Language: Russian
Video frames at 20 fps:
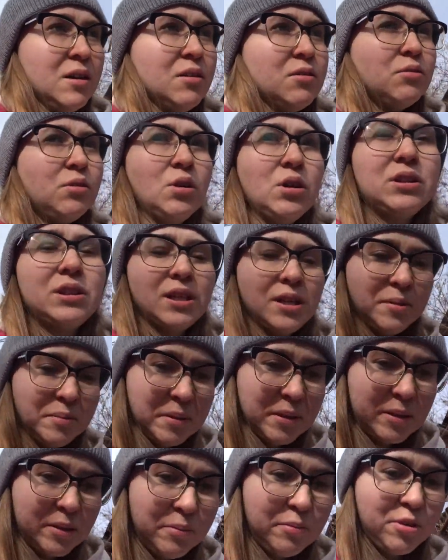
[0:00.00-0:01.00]
Вот,
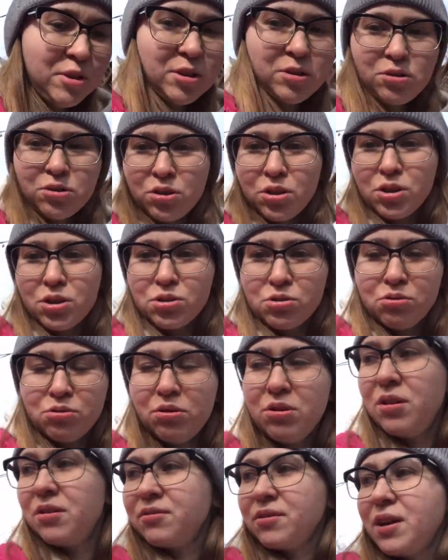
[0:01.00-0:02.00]
поэтому я тут хожу
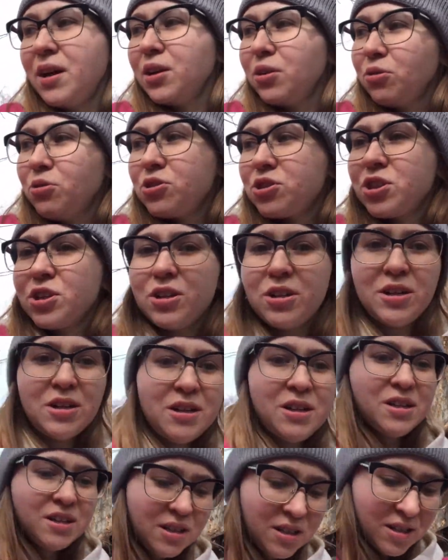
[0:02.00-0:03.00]
в галошах,
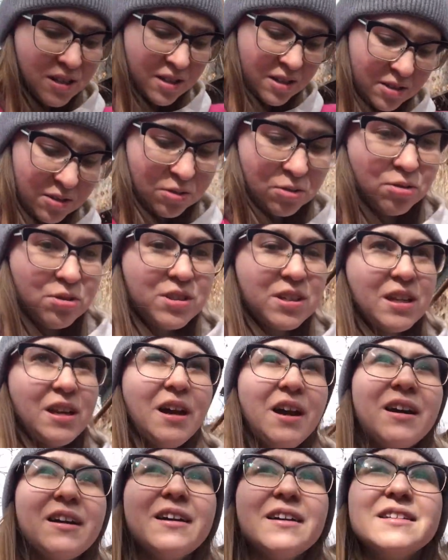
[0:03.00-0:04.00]
тут
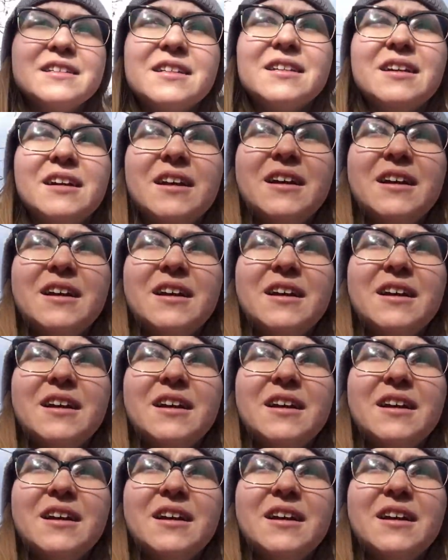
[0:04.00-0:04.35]
слякоть.